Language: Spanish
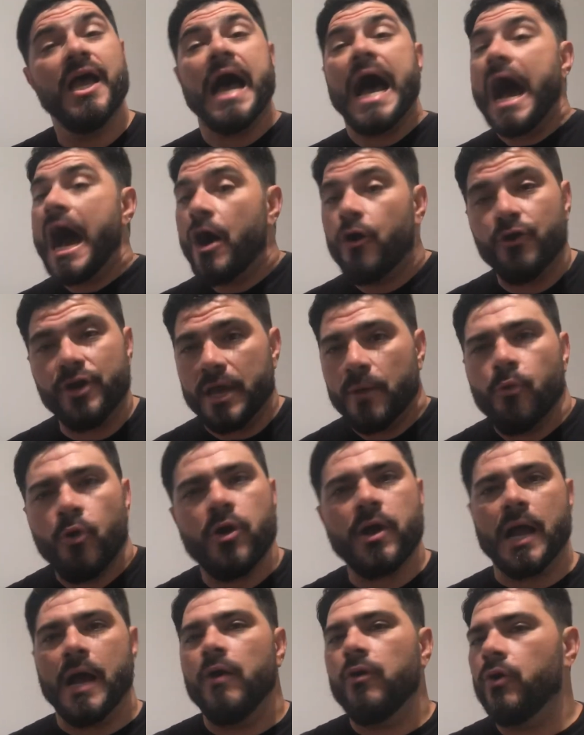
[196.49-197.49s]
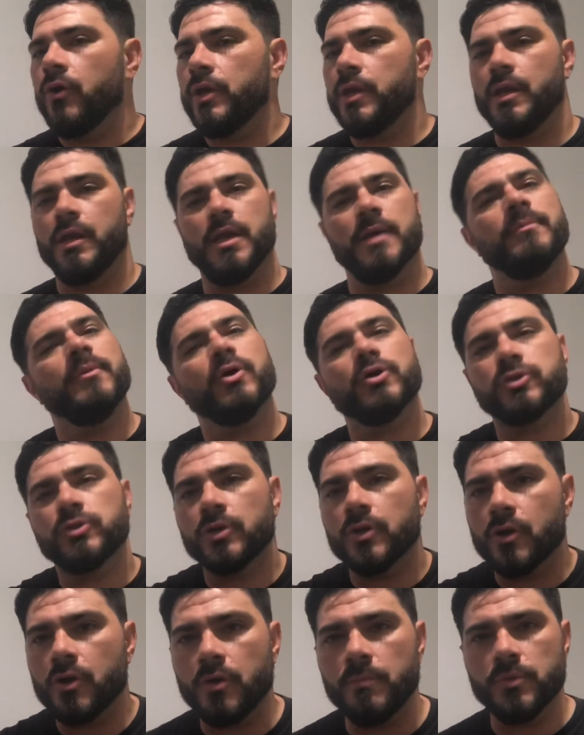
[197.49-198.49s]
Ahora, Boca hoy le
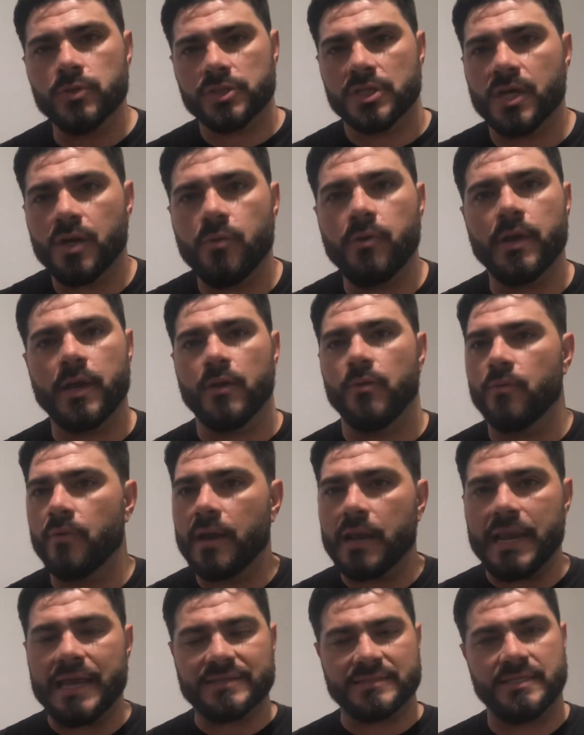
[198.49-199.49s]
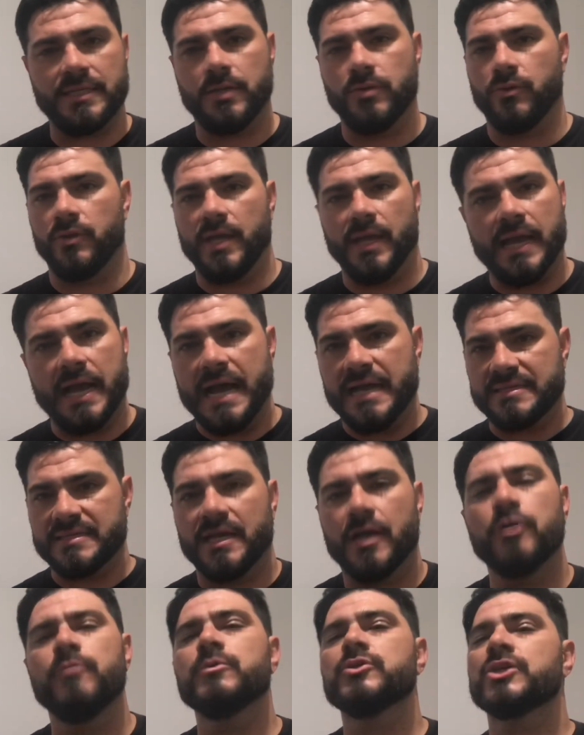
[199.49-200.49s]
mostró cómo se juega un clásico de
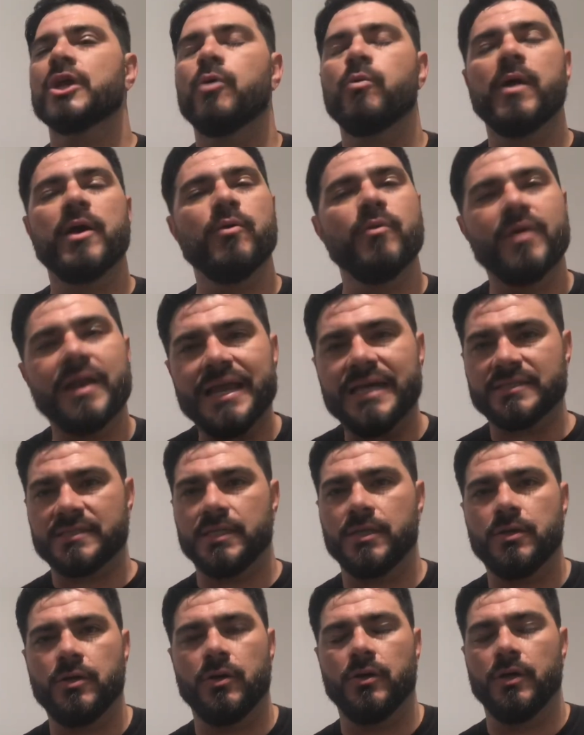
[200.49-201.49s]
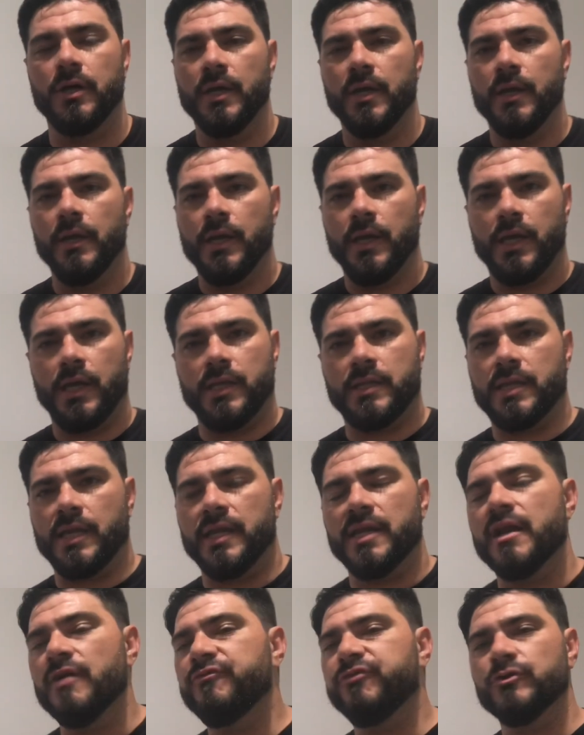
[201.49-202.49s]
casa, cómo se juega un clásico este,
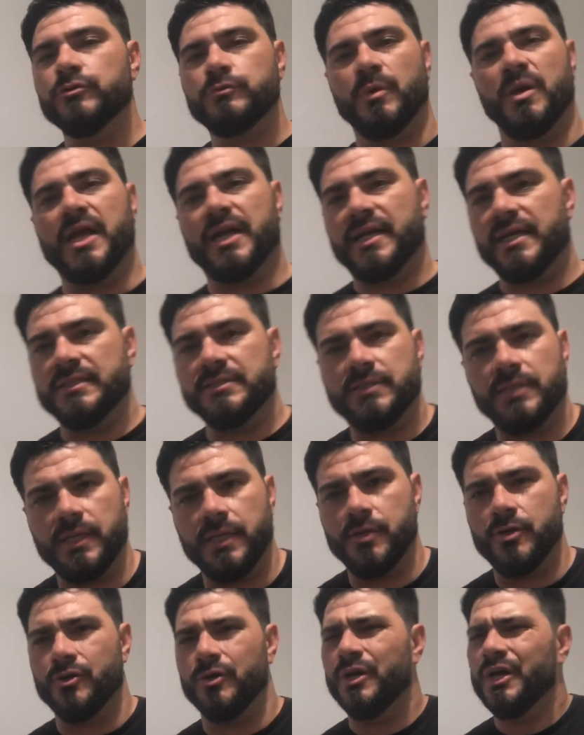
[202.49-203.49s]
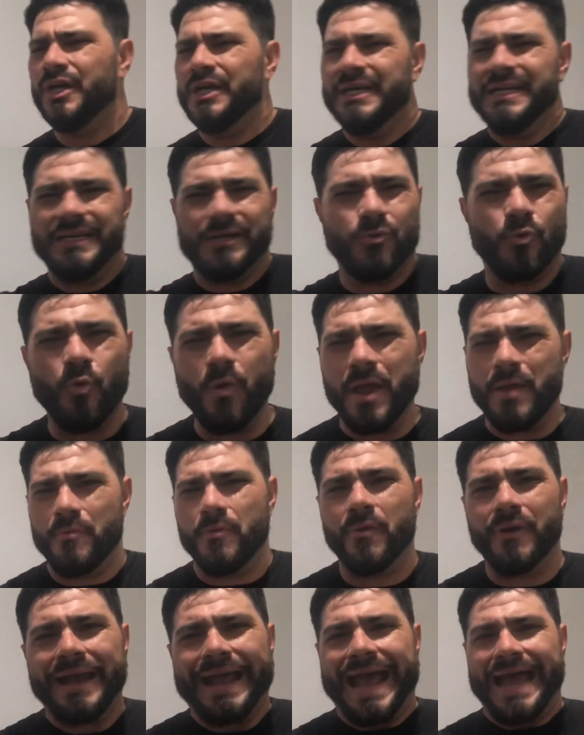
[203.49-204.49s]
en el fútbol argentino
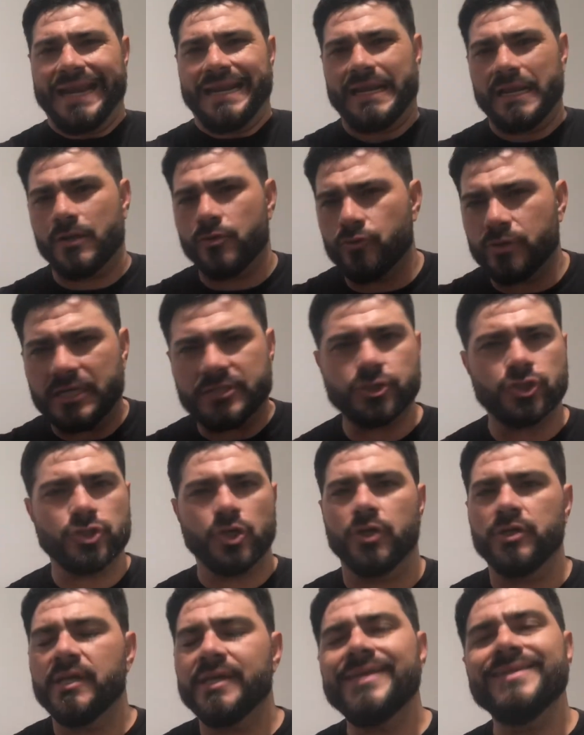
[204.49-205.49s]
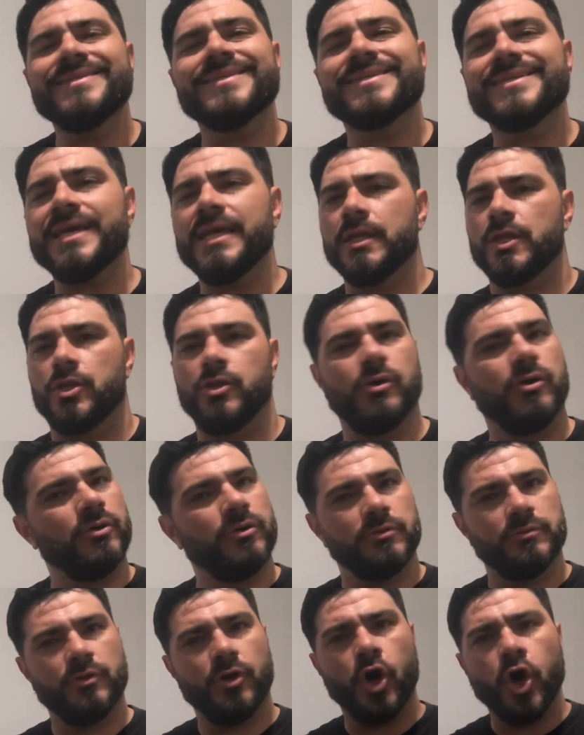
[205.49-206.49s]
huevo, garra, corazón,
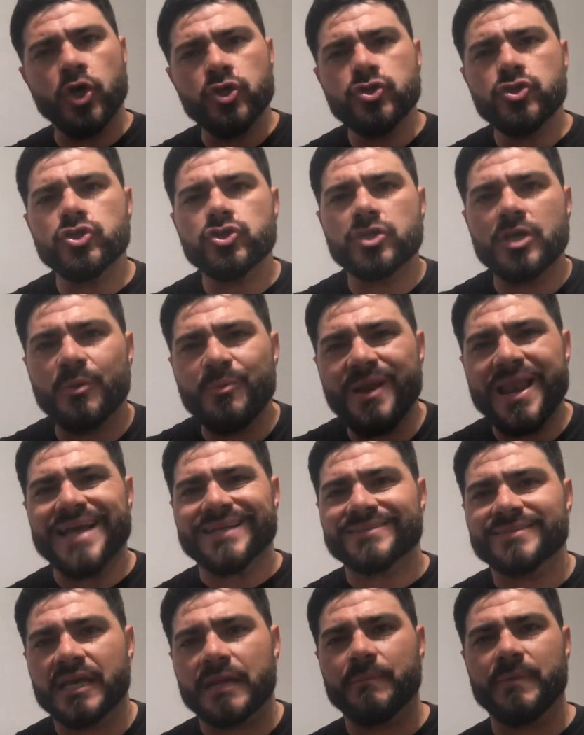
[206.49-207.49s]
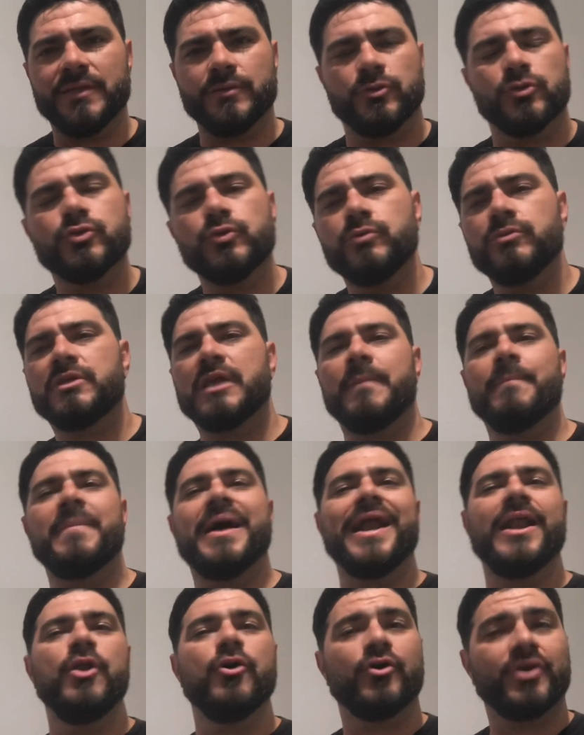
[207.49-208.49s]
insisto, 11 Blas Armando Junta
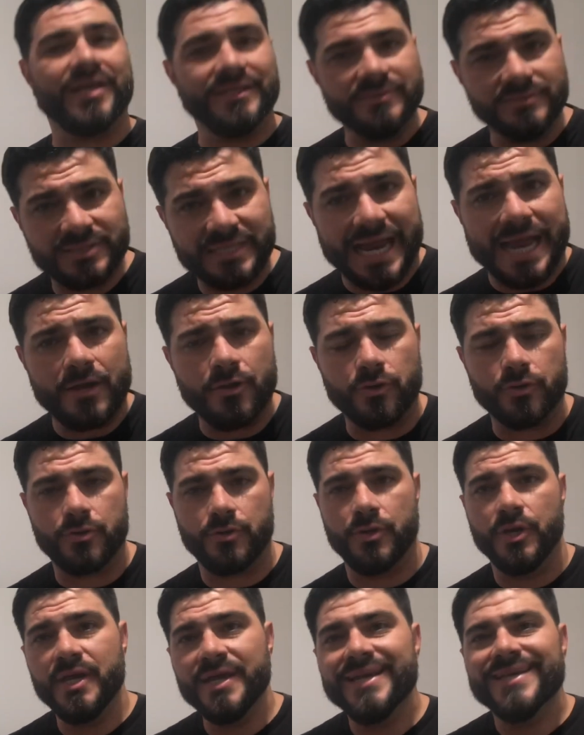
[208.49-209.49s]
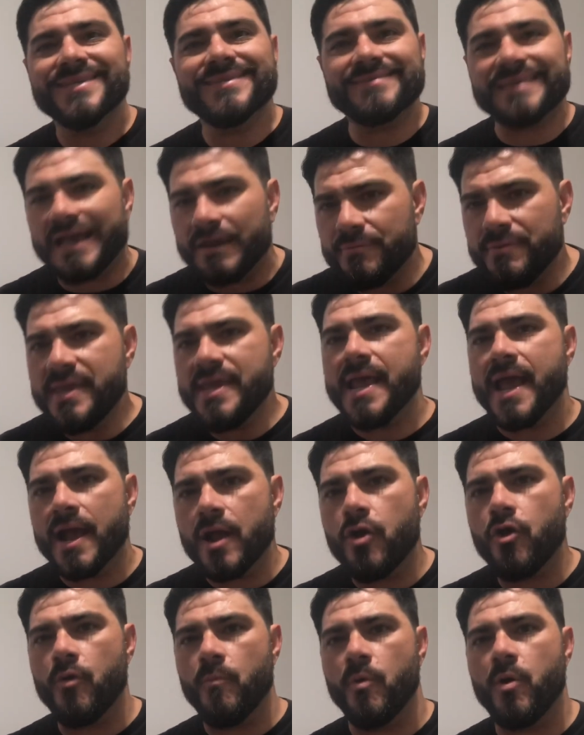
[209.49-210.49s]
más los que entraron sabían
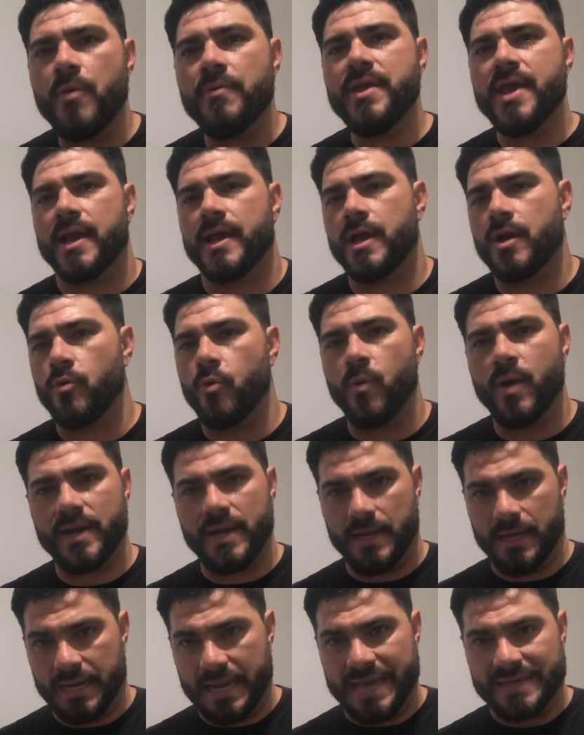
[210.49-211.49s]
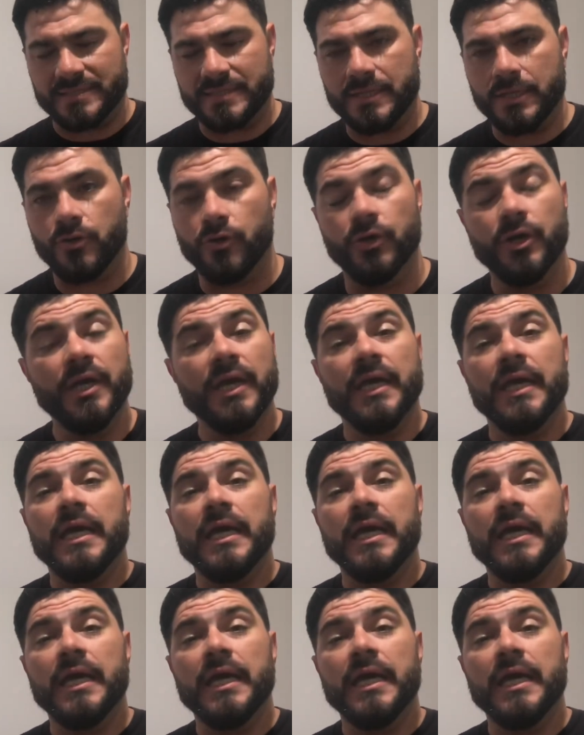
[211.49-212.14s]
cómo había que jugar el clásico.